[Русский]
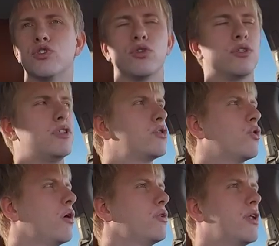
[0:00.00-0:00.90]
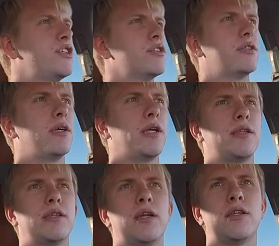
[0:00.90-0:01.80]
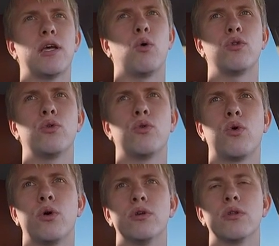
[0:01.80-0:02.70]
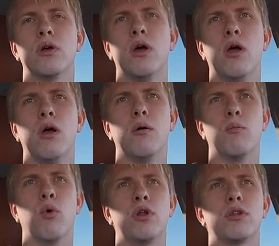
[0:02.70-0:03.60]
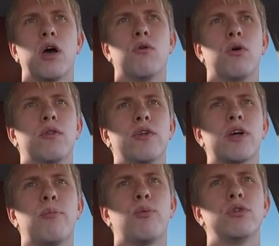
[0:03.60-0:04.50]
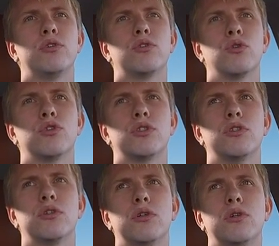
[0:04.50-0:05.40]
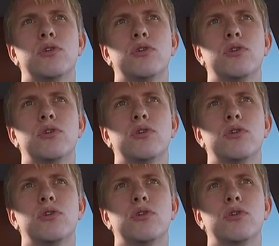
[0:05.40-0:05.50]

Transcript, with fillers: что-то не то, начал тереть, тереть, а он не уходит. Более того, на капоте Потому тоже. Что, ну, лаки,